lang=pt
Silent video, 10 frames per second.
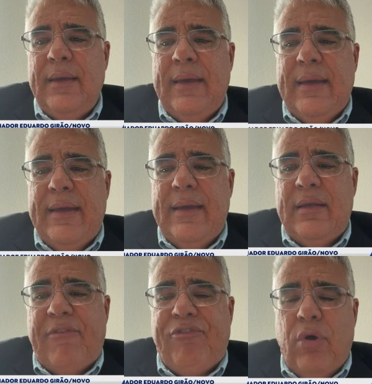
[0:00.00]
é,
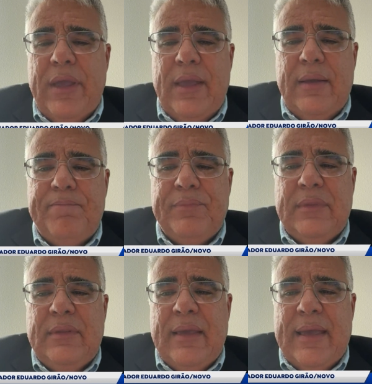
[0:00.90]
já foi
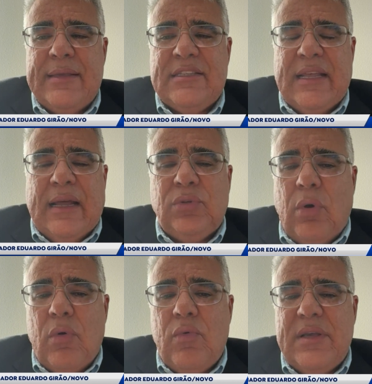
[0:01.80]
é,
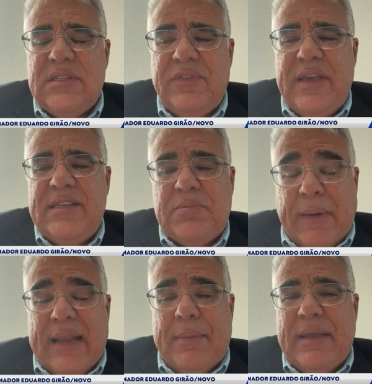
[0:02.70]
senador algumas vezes,
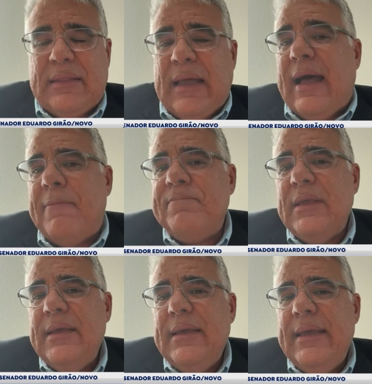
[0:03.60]
parlamentar
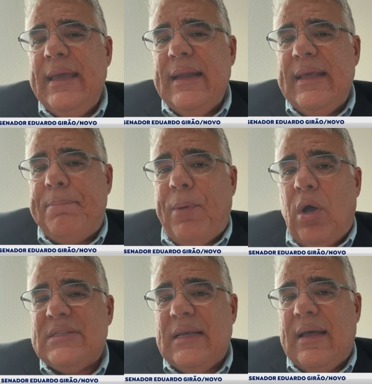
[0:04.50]
ele
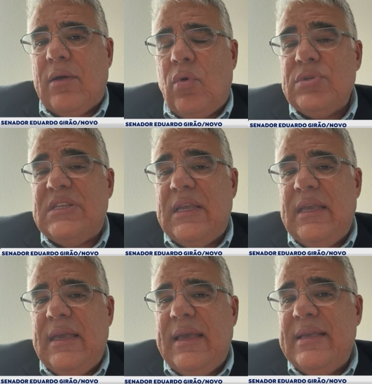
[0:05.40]
possa
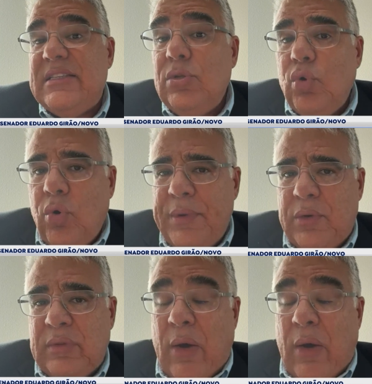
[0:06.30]
conseguir esse número.